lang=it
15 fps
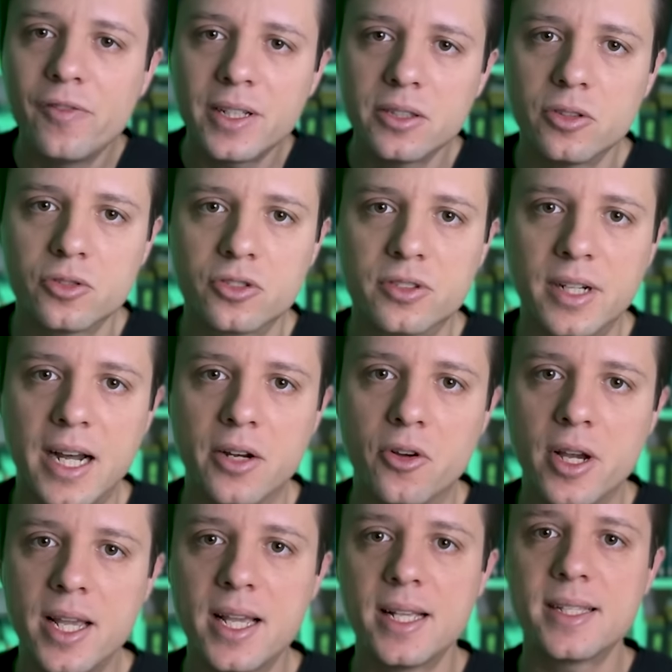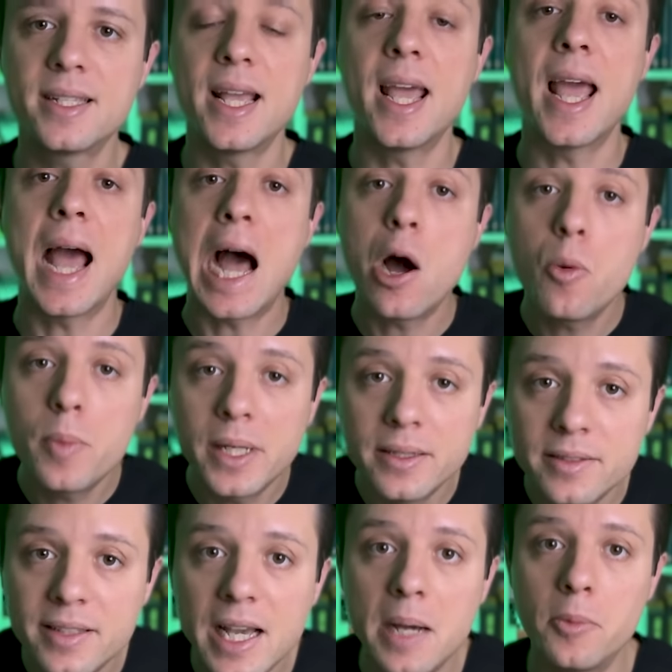Il fatto strano è che se
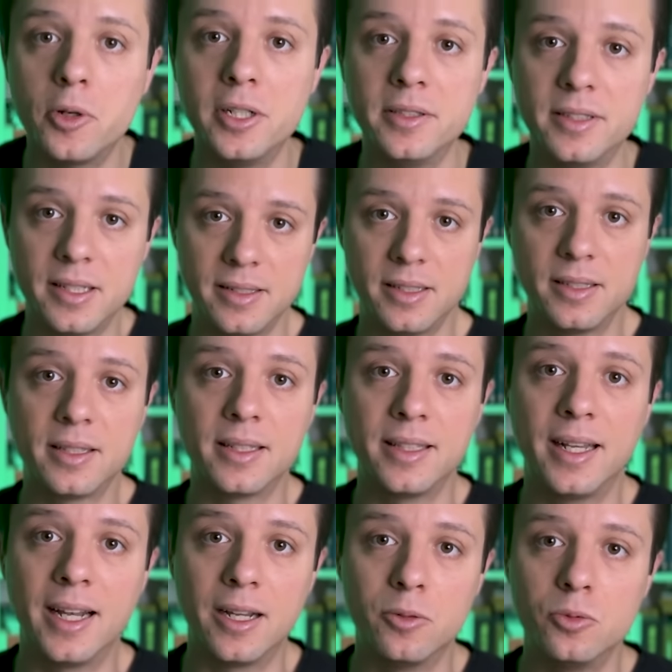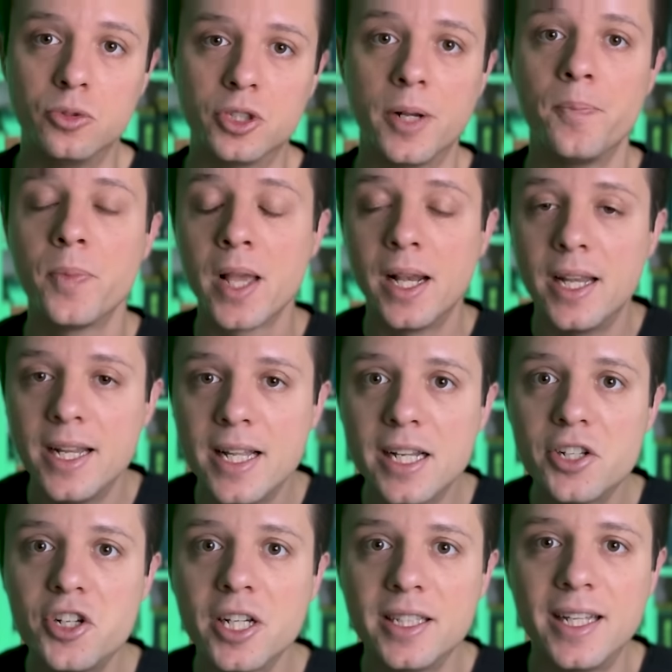aumentiamo l'intensità della luce,
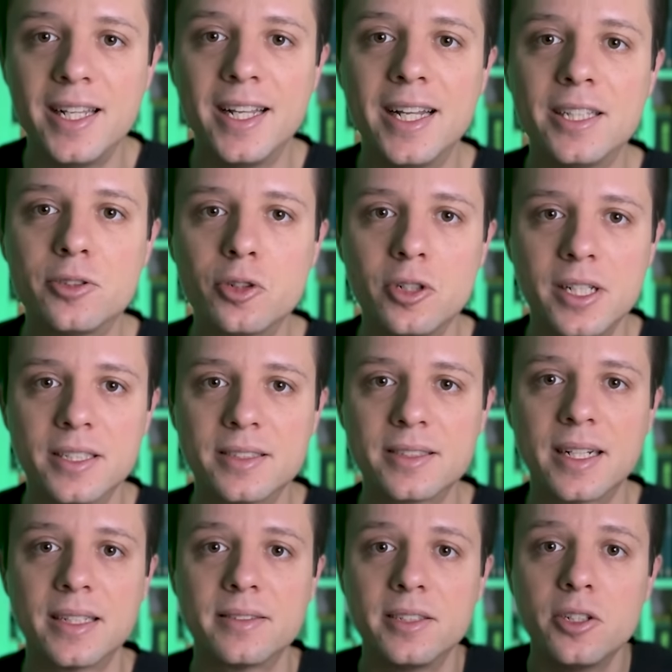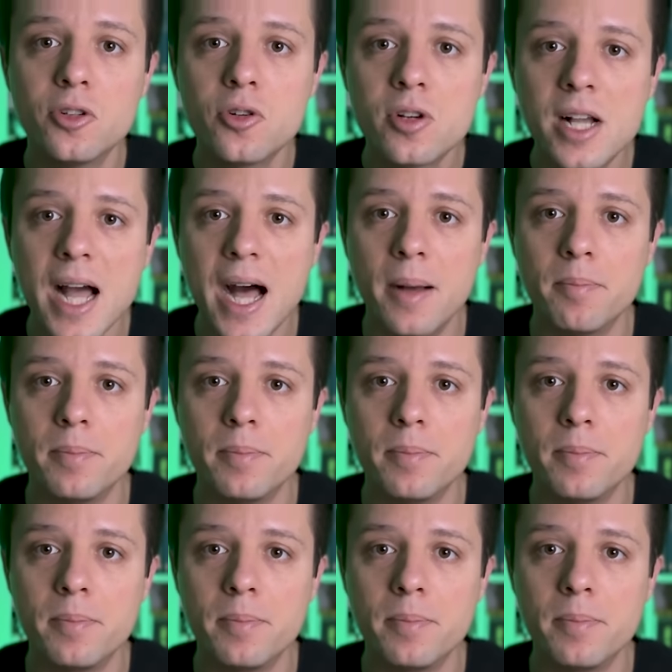l'energia degli elettroni estratti non